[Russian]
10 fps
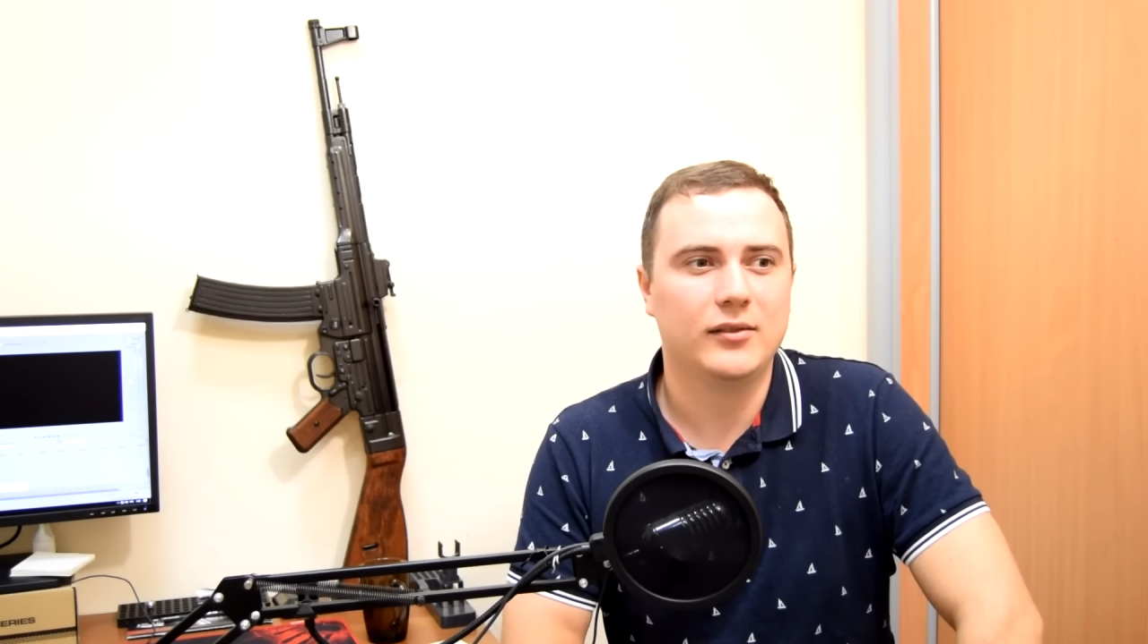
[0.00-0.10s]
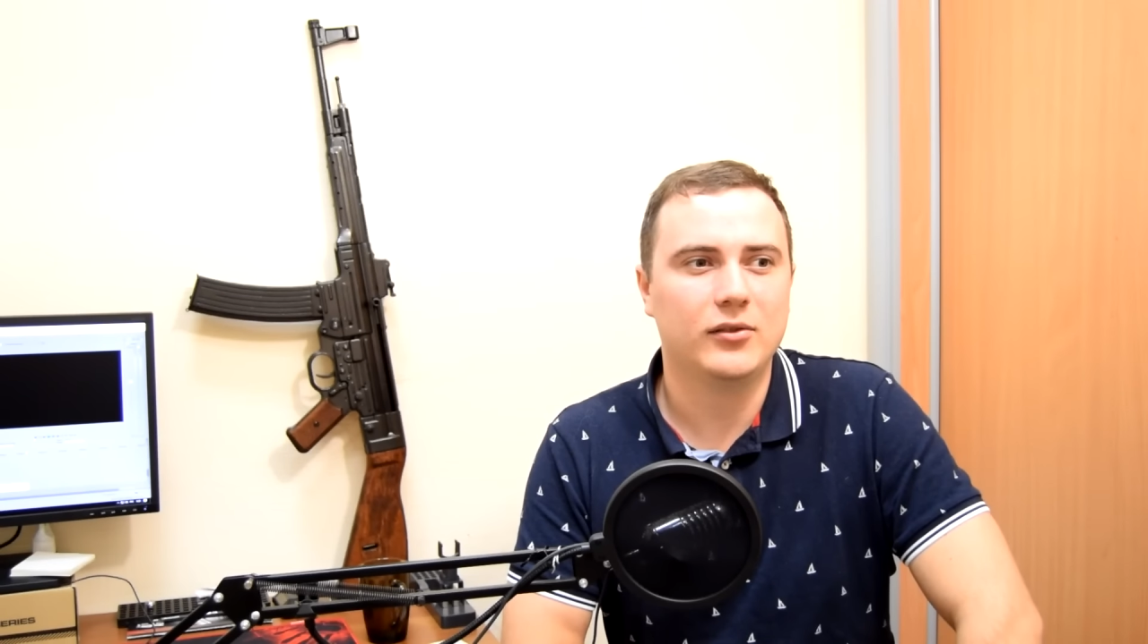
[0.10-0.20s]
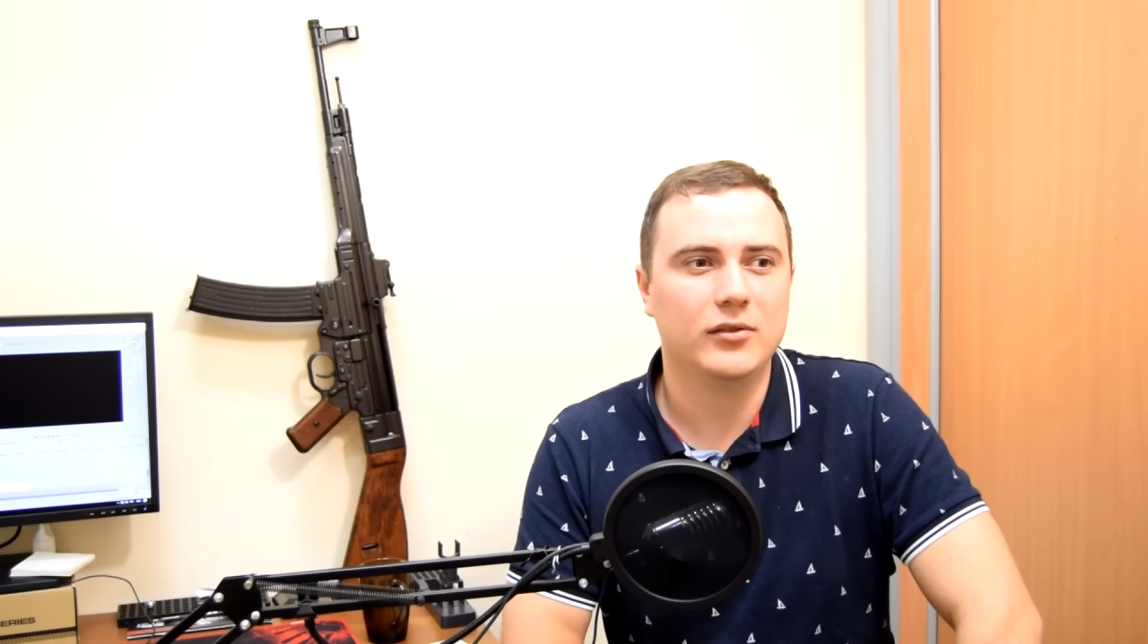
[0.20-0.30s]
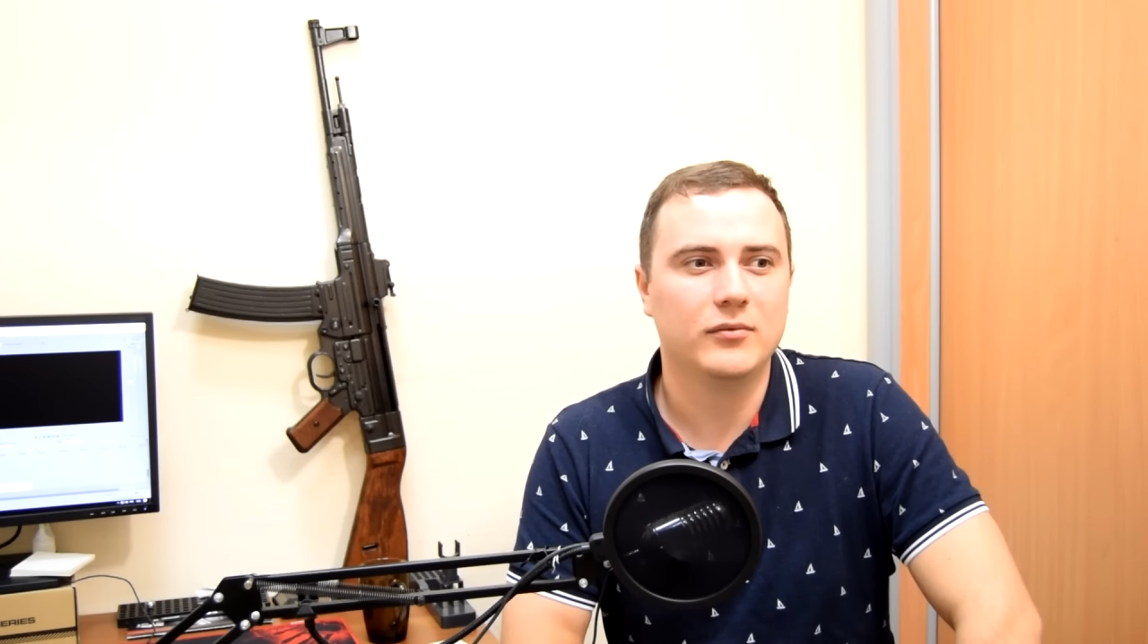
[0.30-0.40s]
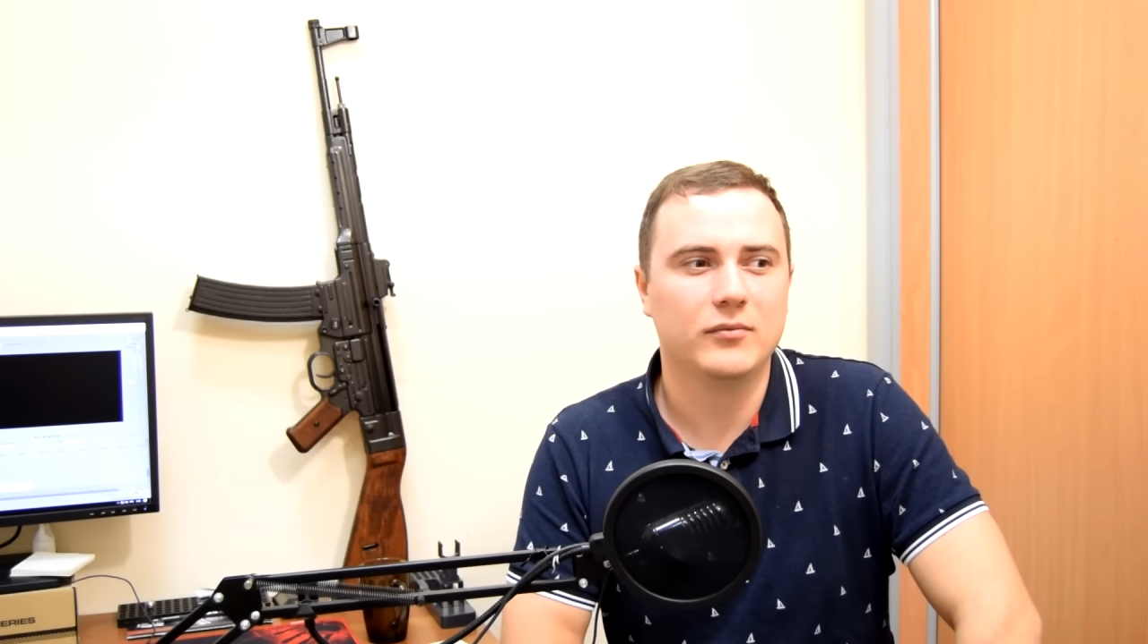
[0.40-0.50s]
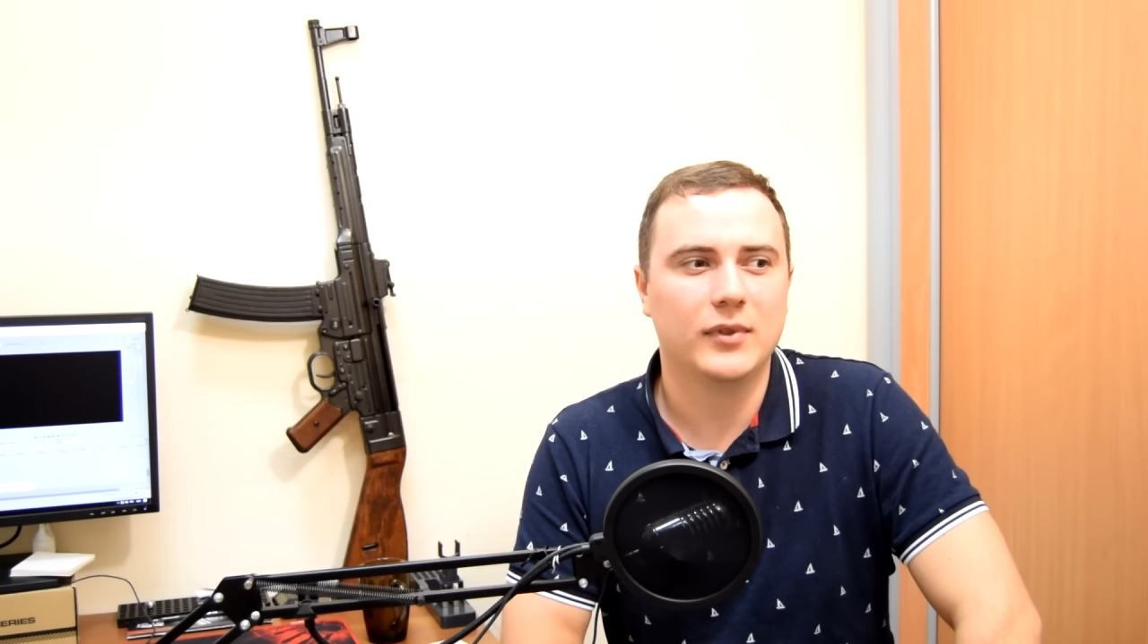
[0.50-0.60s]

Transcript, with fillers: он